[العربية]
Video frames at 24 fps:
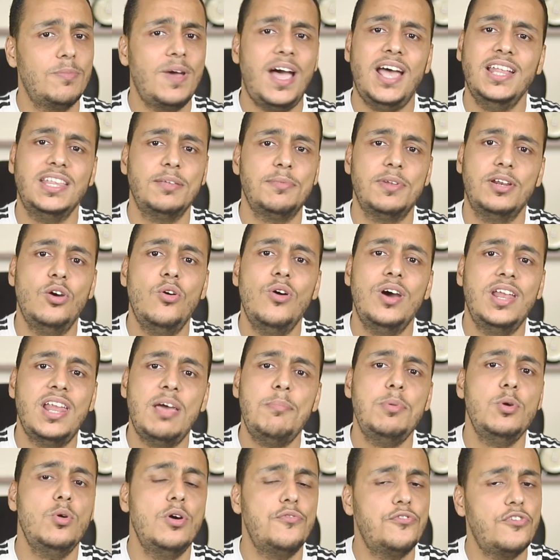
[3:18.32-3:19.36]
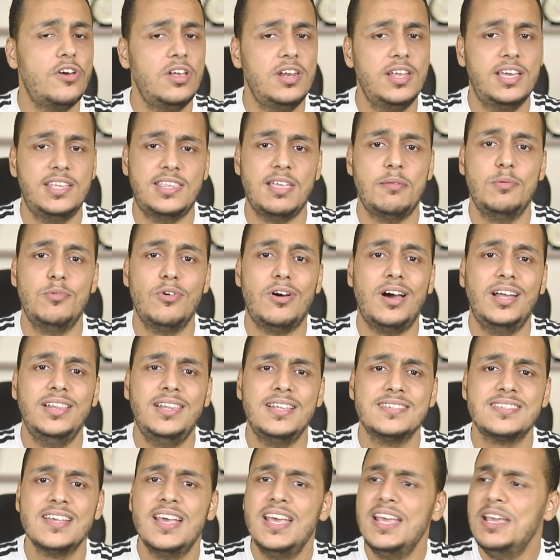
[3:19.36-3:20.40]
البعض بأن هو نبي وفقا للكتاب
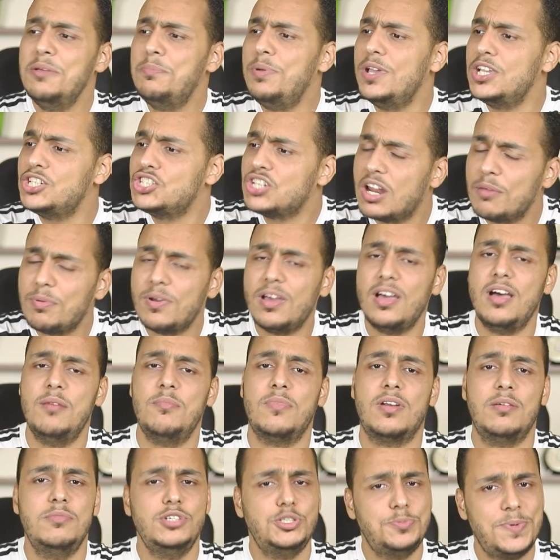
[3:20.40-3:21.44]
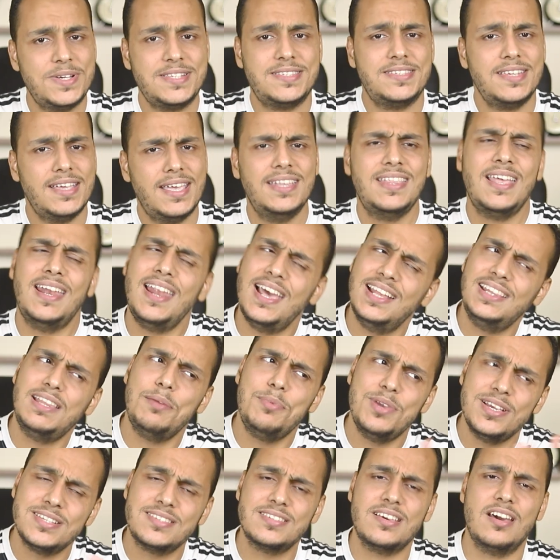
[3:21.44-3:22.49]
المقدس بيشرب خمرة مش بس كده لا ده
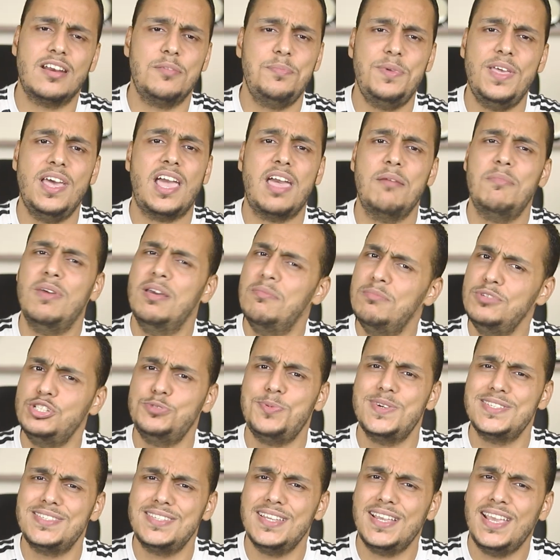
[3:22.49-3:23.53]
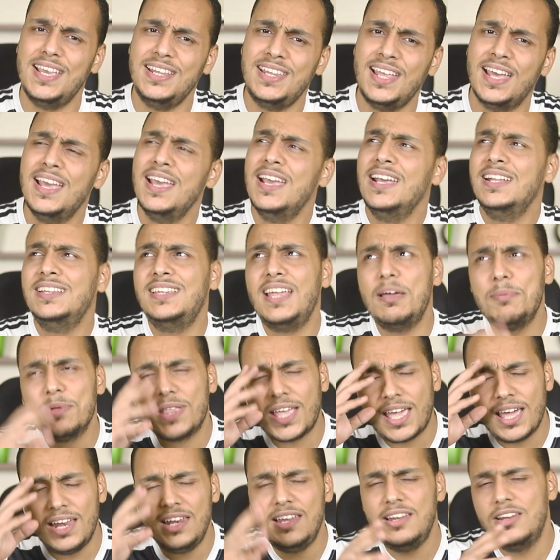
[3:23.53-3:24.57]
بيسكر بيها كمان مش بس كده ده
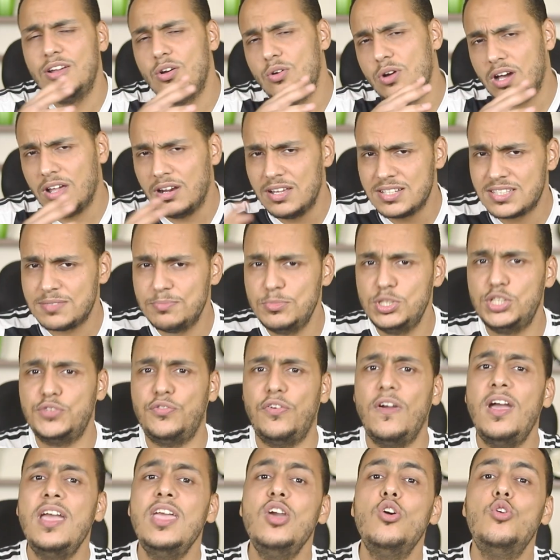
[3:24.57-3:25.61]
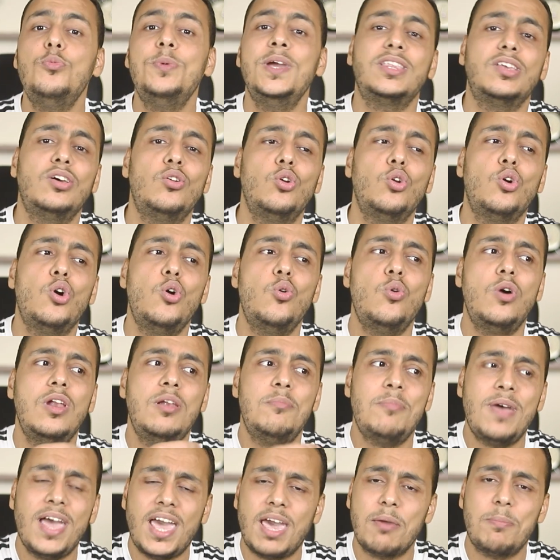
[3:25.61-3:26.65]
بتخليه ان هو خلاص مش فايق وبيدخل جوه
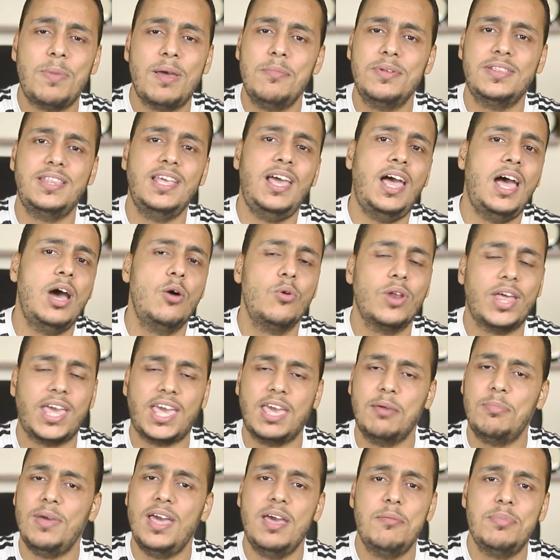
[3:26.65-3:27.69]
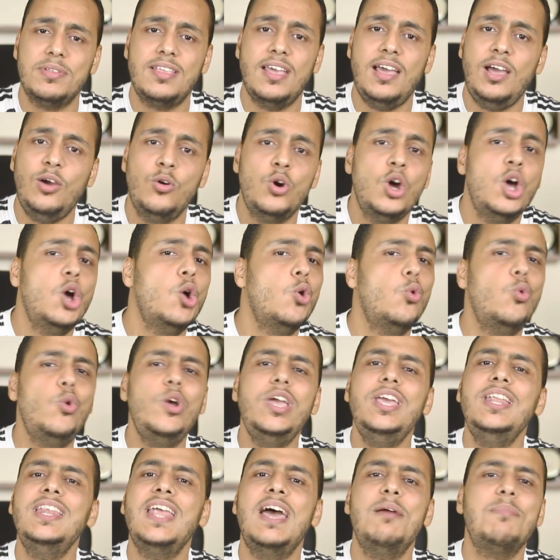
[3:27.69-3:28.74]
المخبأ بتاعه او الخباء بتاعه
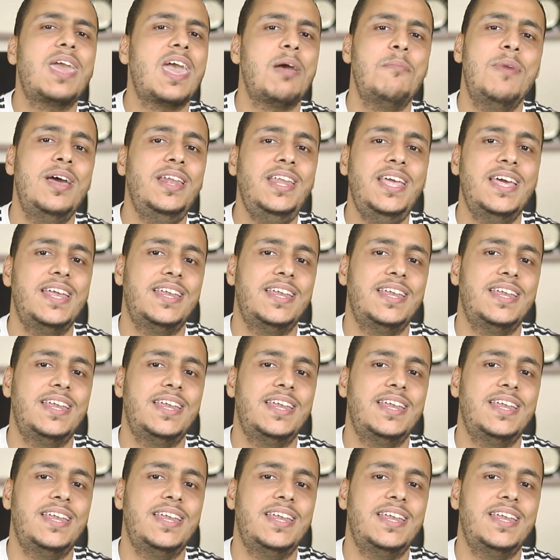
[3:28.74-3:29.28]
وينام كمان